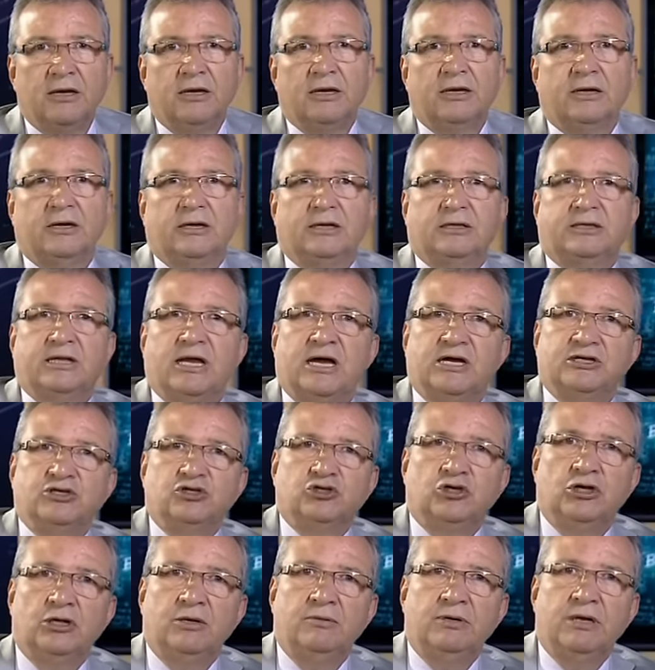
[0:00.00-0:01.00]
E,
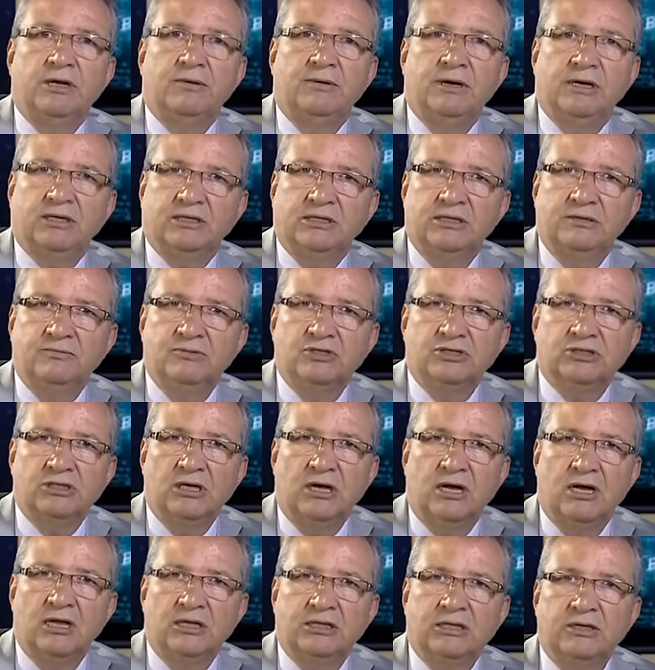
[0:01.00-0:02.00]
tercih dönemine baktığımızda
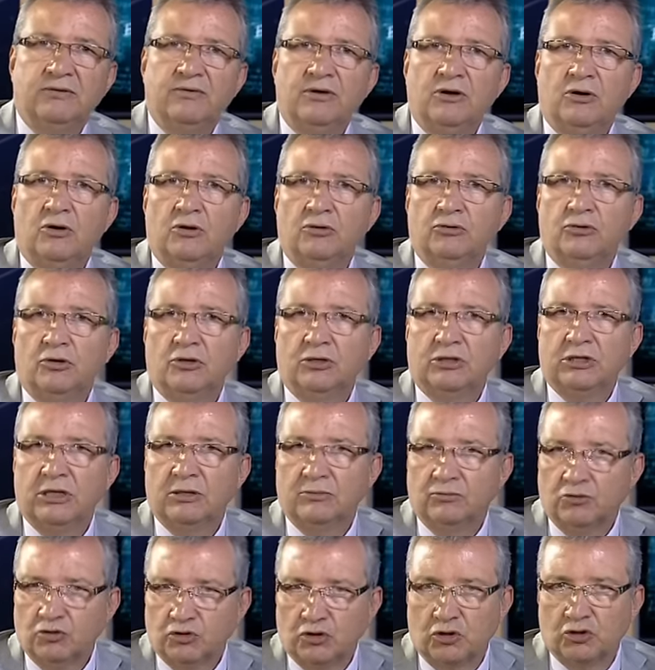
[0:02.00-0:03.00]
6 ve 14
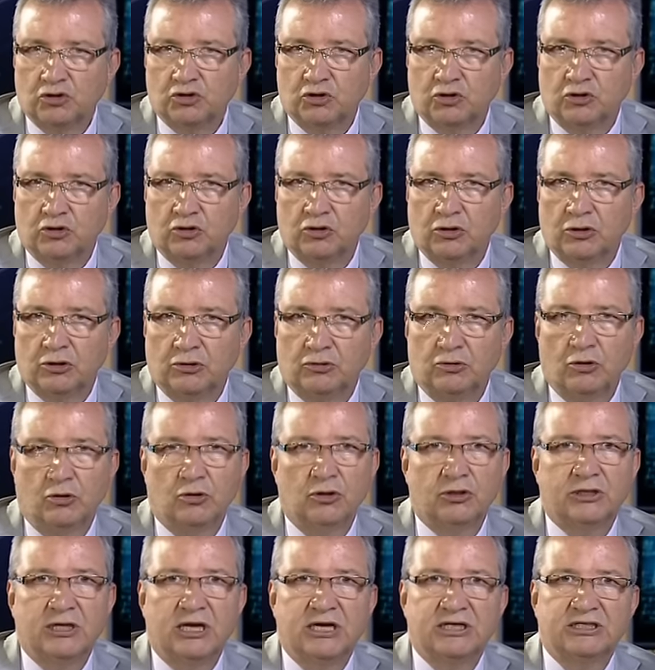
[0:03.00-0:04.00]
Temmuz gözüküyor.
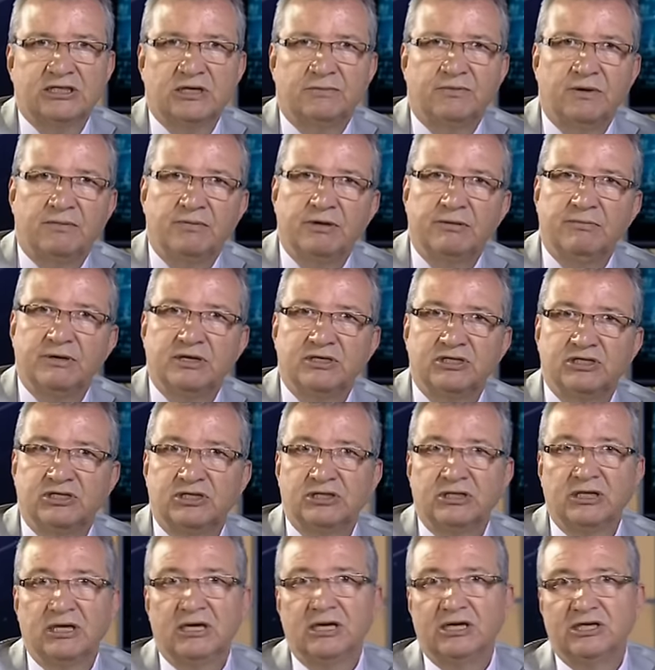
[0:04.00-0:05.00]
Doğru tercih yapabilmeniz
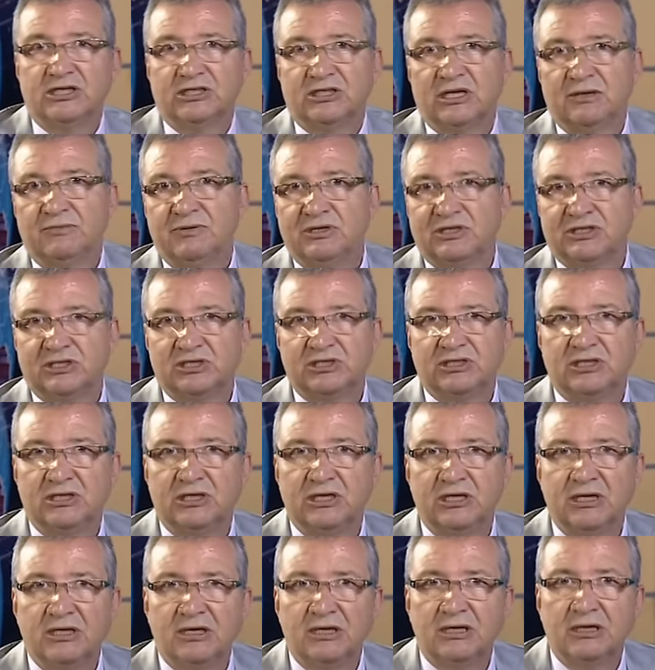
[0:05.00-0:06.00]
için de işte biz sizi
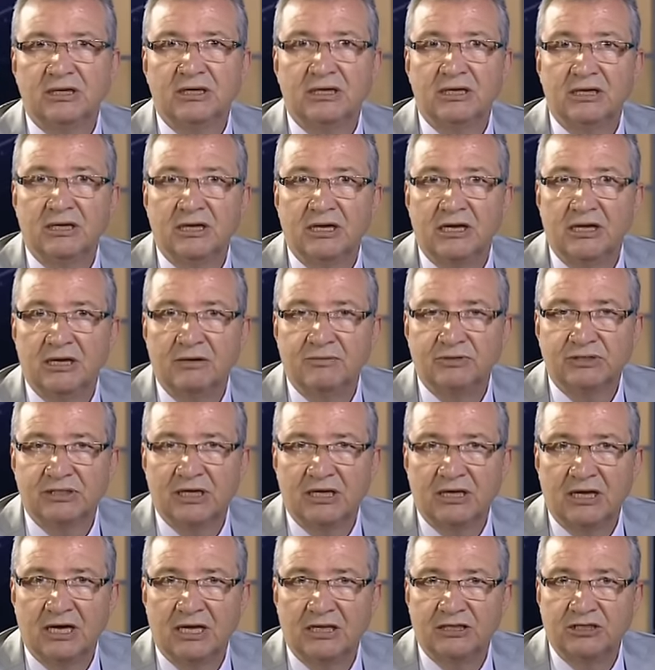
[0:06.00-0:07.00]
e,
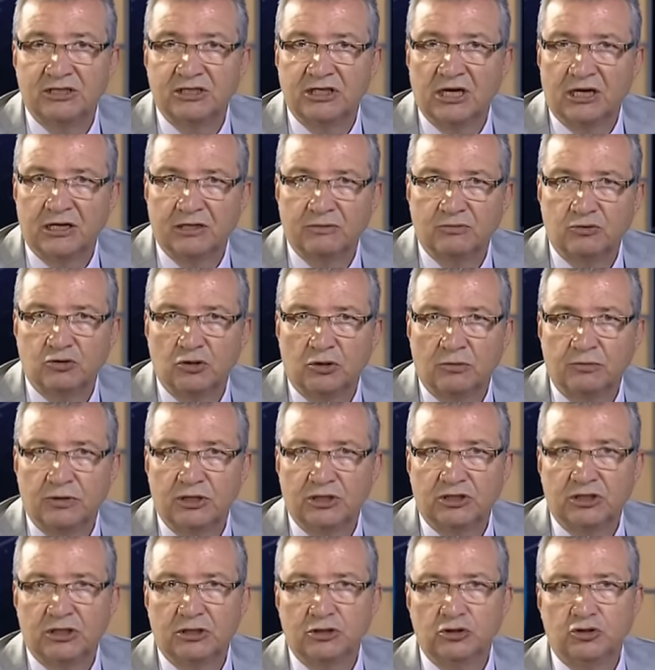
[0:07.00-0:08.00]
elimizden geldiği yardımcı
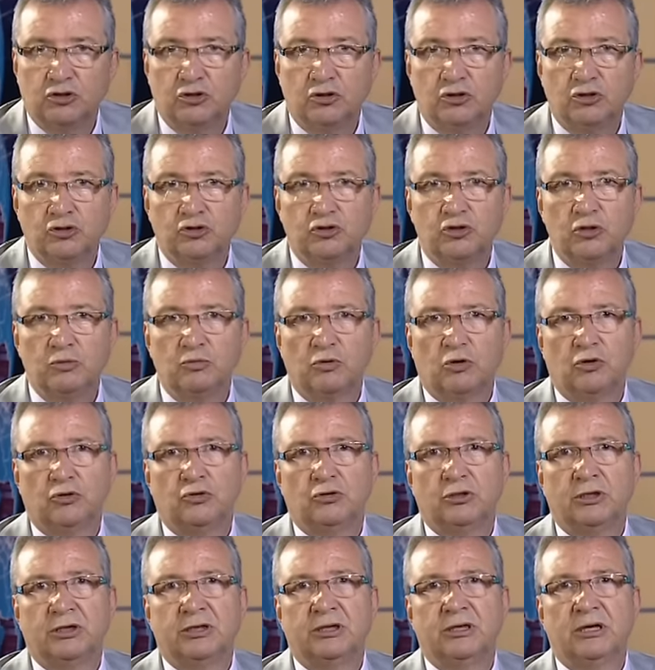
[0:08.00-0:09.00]
olmaya çalışıyoruz. Tüm
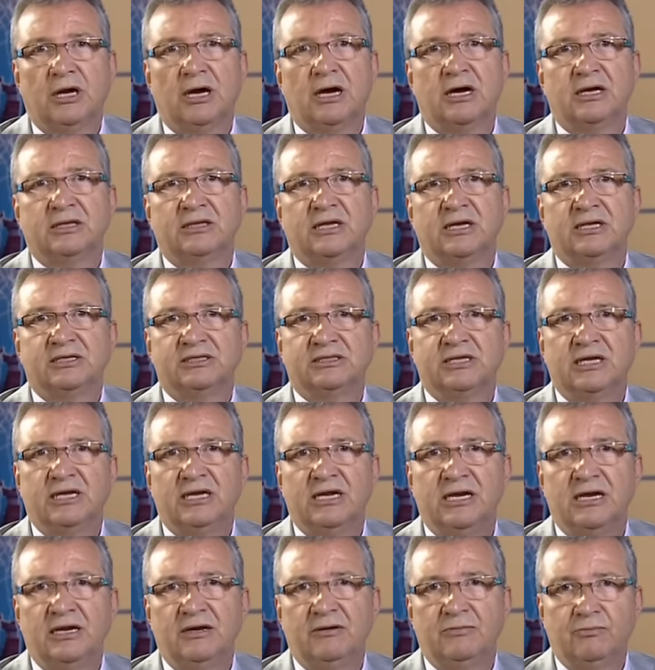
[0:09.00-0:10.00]
konuları A'dan
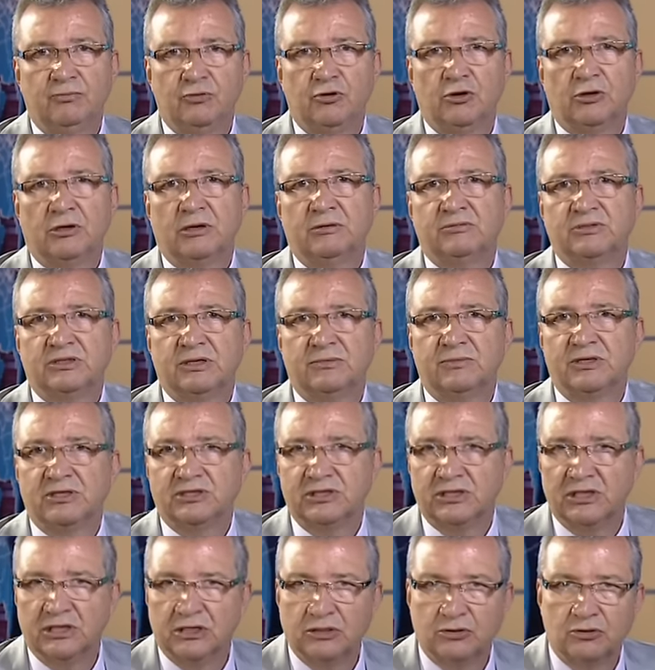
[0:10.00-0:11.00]
Z'ye programımıza
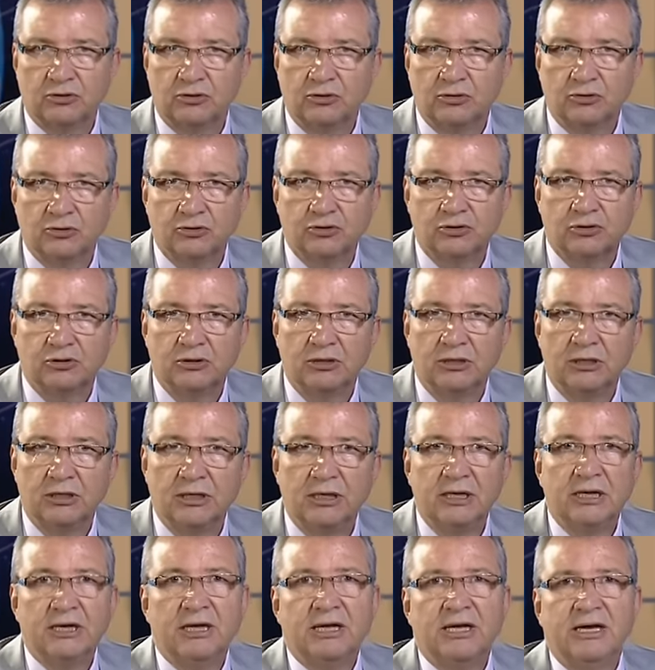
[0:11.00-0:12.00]
masaya yatırıyoruz.
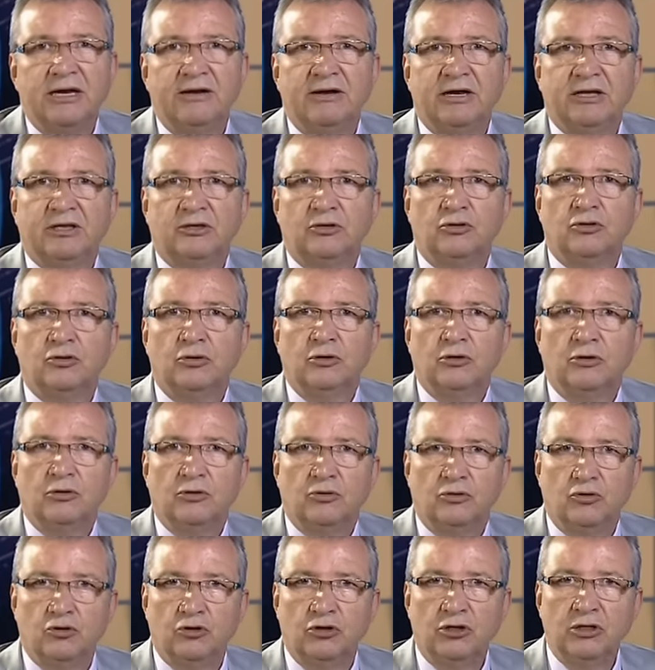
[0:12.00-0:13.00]
Evet,
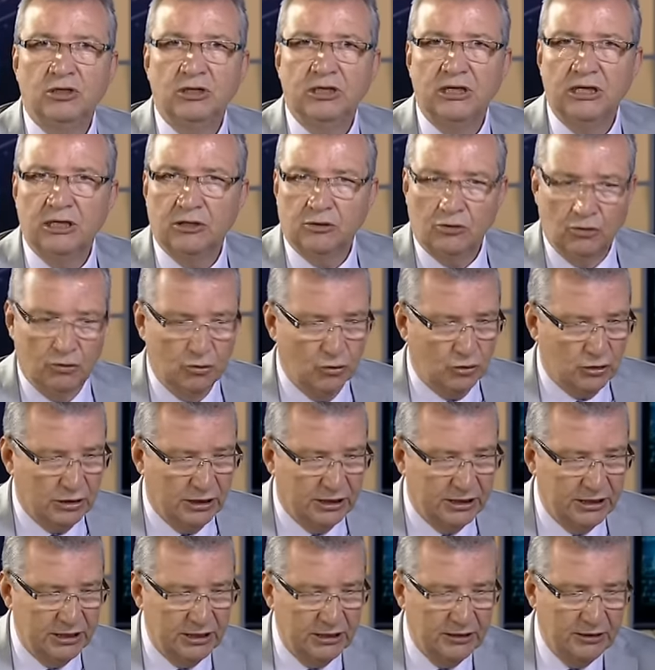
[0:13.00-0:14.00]
günün ilk
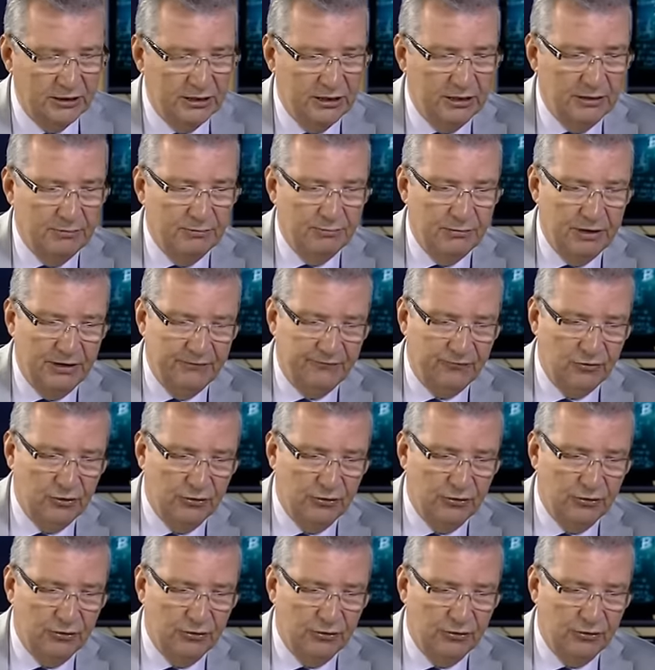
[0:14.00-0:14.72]
konukları MEF